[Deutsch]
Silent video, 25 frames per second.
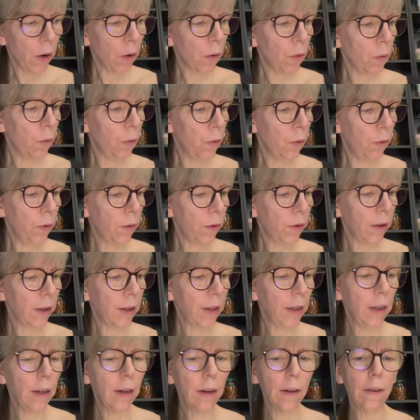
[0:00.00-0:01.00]
Und
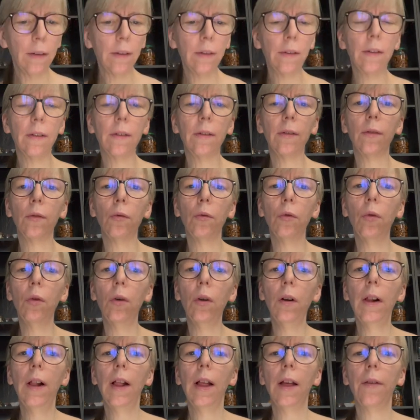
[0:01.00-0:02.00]
hier ist es so,
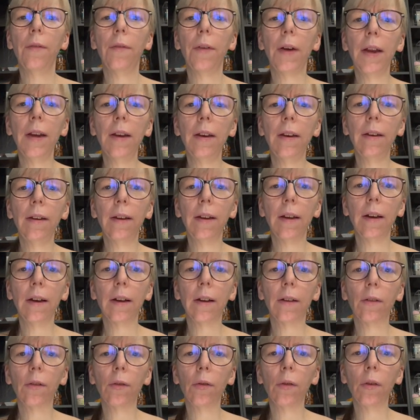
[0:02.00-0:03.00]
wenn
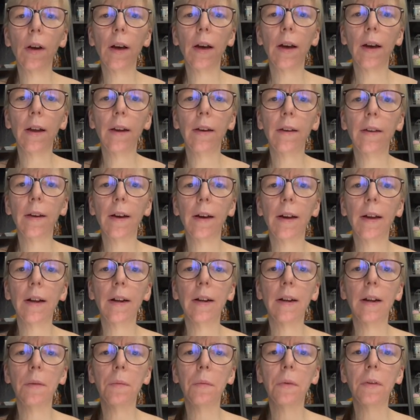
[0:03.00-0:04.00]
der Zuckeranteil
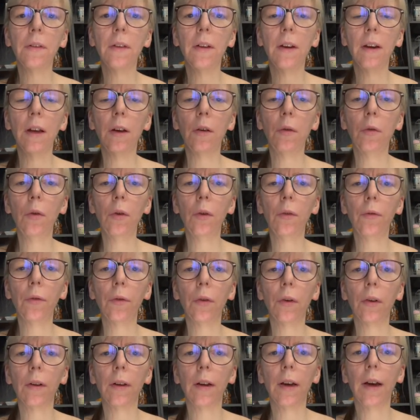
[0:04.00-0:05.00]
dann ein bisschen erhöht
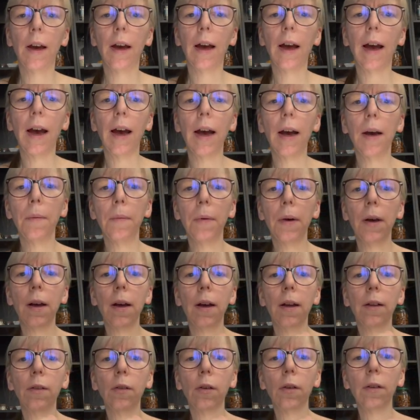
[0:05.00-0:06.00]
wird,
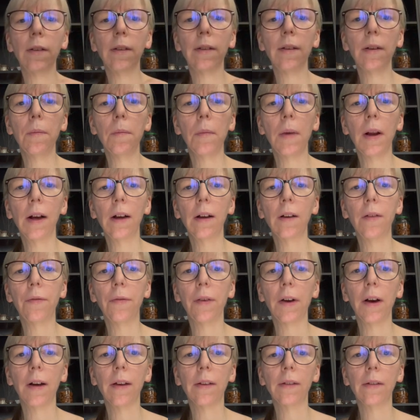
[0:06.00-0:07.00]
aber trotzdem lange
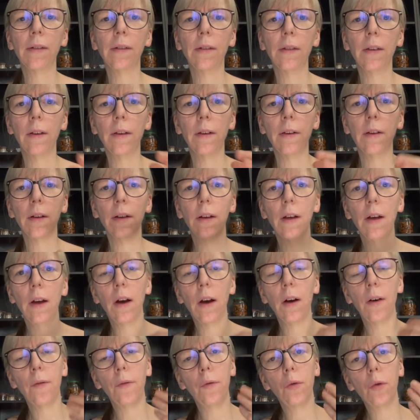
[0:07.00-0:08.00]
Phasen sind,
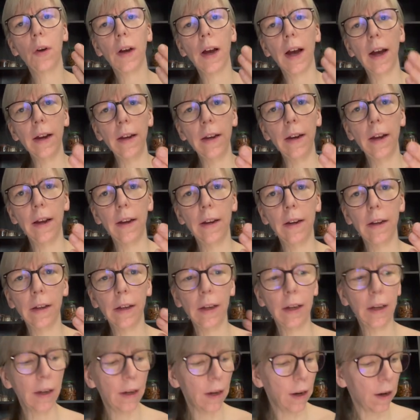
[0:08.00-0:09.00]
wo keine
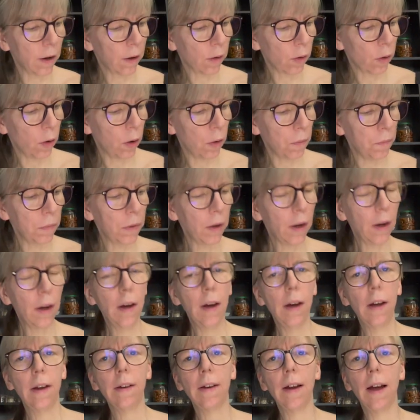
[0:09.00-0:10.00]
Energie nachkommt,
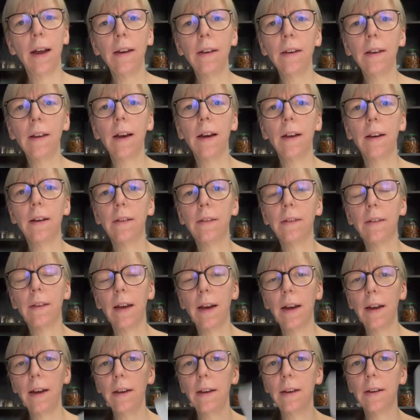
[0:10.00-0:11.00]
dann kann es
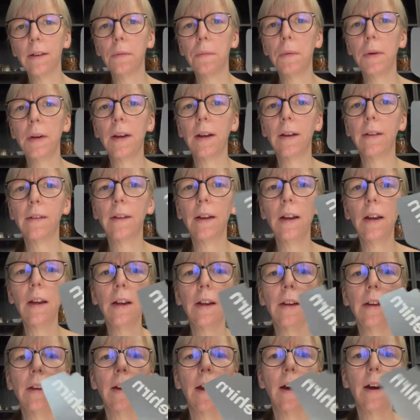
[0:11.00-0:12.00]
sein, dass man
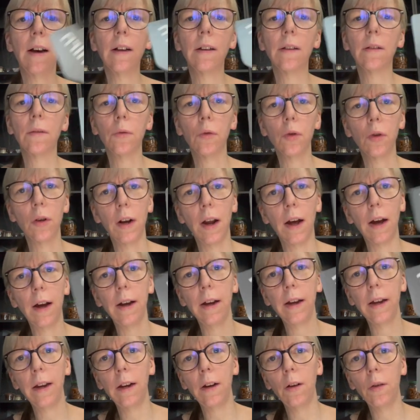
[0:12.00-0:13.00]
tatsächlich nachts zwischen
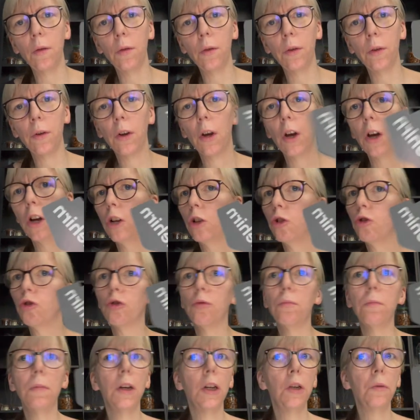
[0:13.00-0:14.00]
1 und
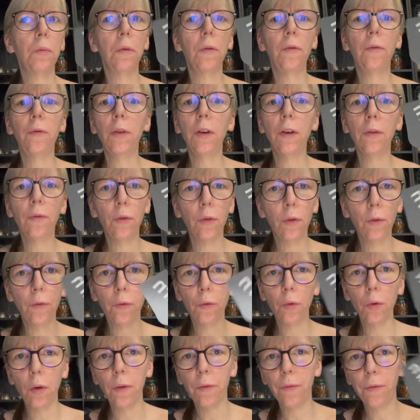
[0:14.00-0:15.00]
zum Beispiel 4, 5
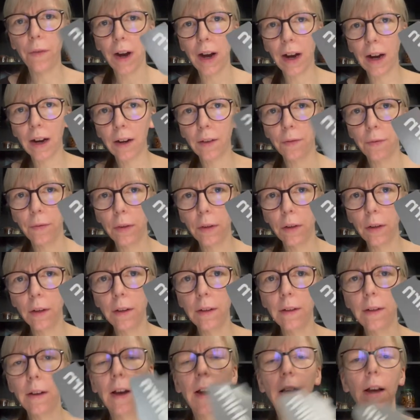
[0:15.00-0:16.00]
Uhr wach
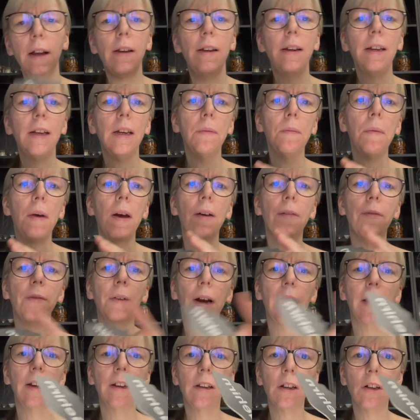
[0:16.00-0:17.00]
wird, nicht mehr
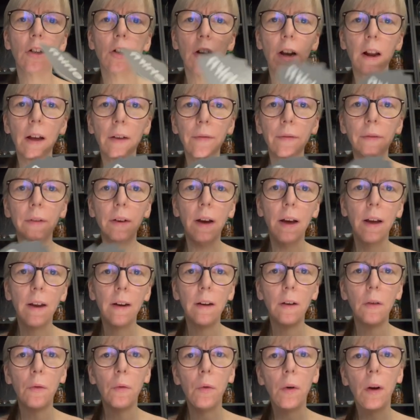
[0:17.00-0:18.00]
weiter schlafen
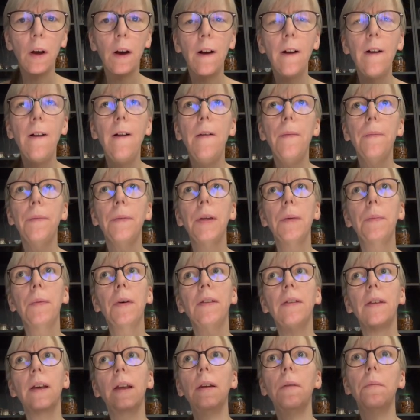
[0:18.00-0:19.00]
kann oder die
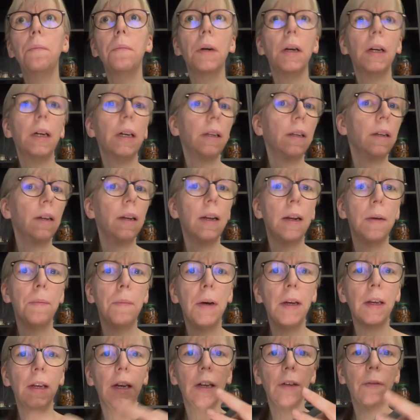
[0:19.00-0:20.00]
Patienten berichten dann immer,
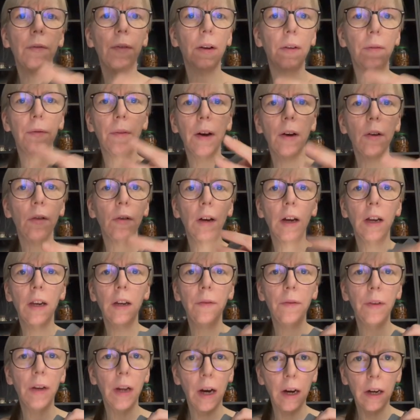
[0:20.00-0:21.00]
ja, ich werde wach und kann
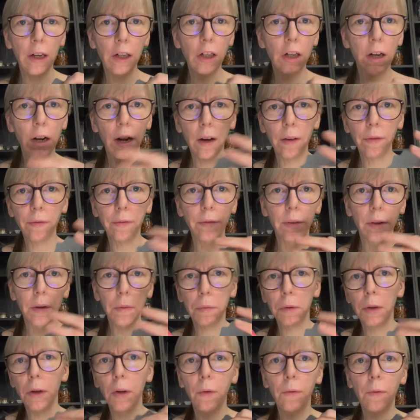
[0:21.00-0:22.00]
nicht wieder einschlafen, ne,
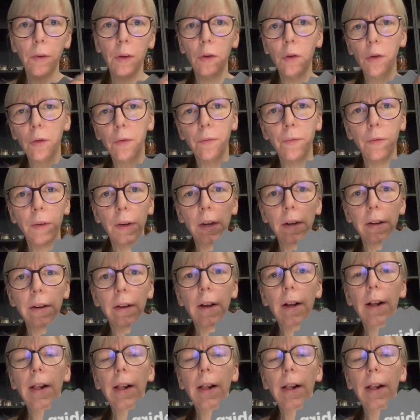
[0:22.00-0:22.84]
bin irgendwie durch den Wind.